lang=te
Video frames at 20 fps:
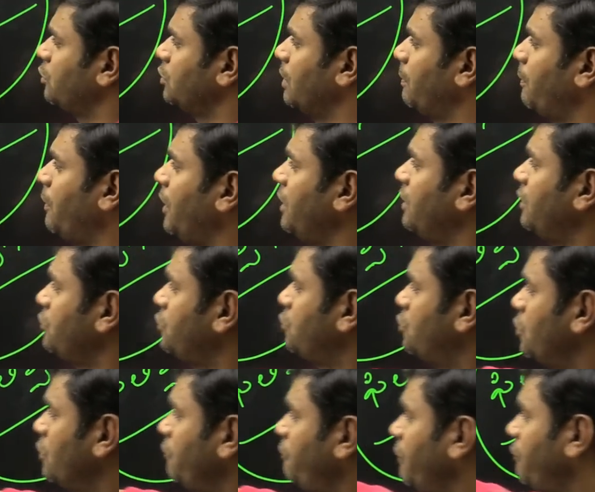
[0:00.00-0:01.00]
టు ద పాయింట్
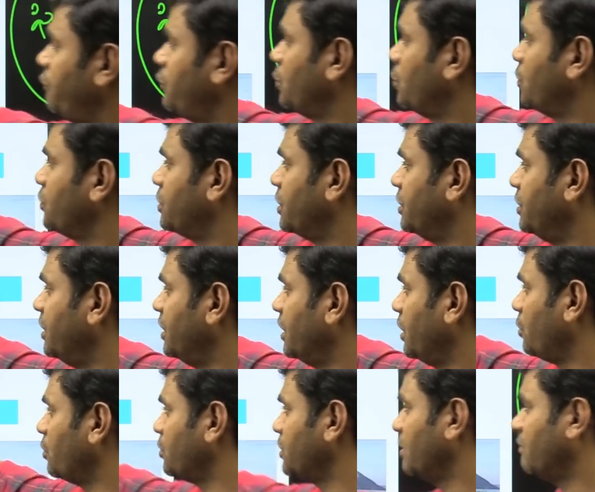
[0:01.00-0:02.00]
జూన్ ఫిఫ్త్ రోజున
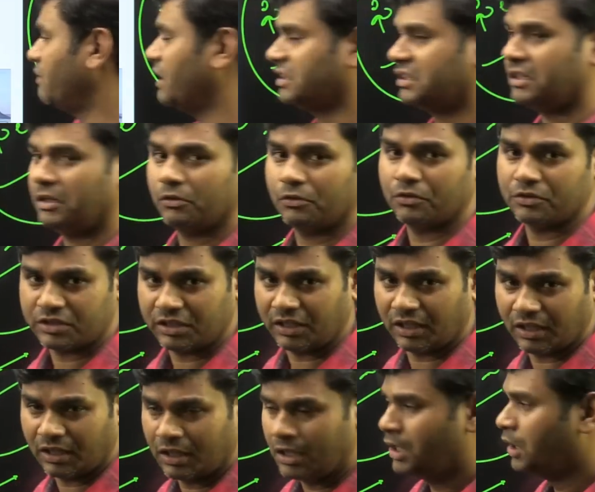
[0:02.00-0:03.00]
నిన్నటి రోజున వార్తల్లోకి వచ్చిన
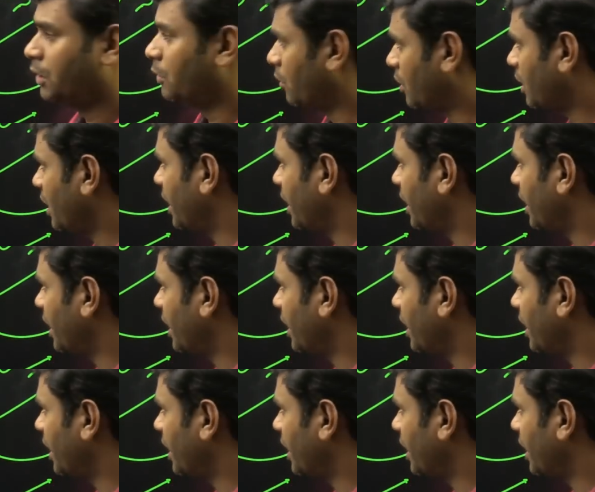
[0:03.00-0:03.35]
ఒక